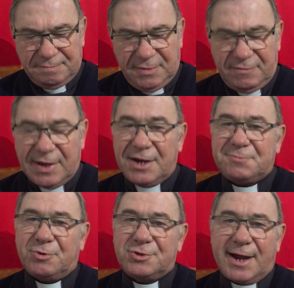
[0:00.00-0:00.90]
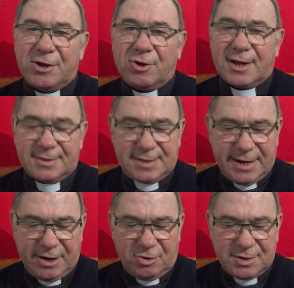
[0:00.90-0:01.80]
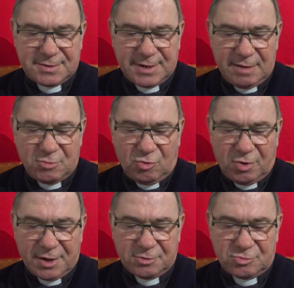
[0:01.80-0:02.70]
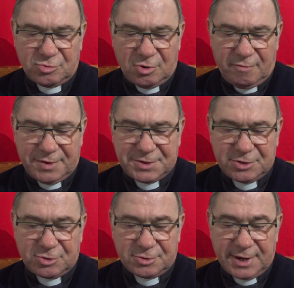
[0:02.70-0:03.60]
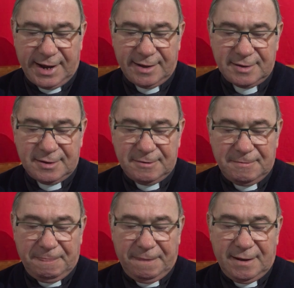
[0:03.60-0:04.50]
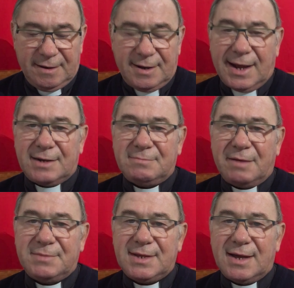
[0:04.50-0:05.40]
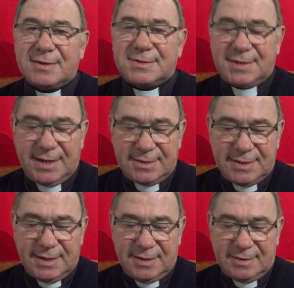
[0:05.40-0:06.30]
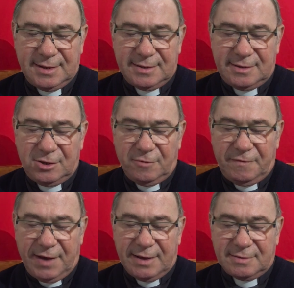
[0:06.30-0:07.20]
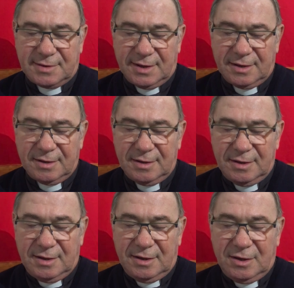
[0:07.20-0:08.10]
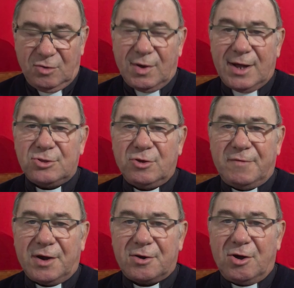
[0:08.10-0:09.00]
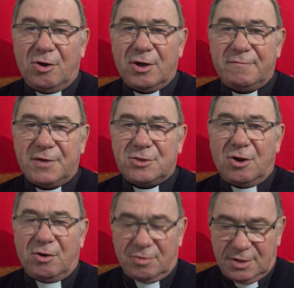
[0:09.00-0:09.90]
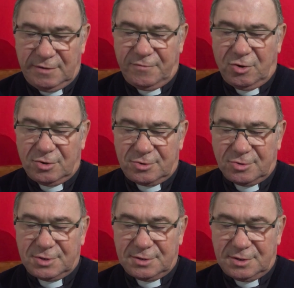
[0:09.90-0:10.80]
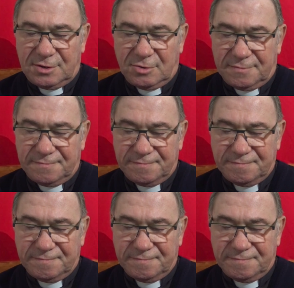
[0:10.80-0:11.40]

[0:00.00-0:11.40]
Mi viene spontaneo cantare con il Salmo 41, versetto 3, L'anima mia sete del Dio vivente. Quando verrò e vedrò il volto di Dio?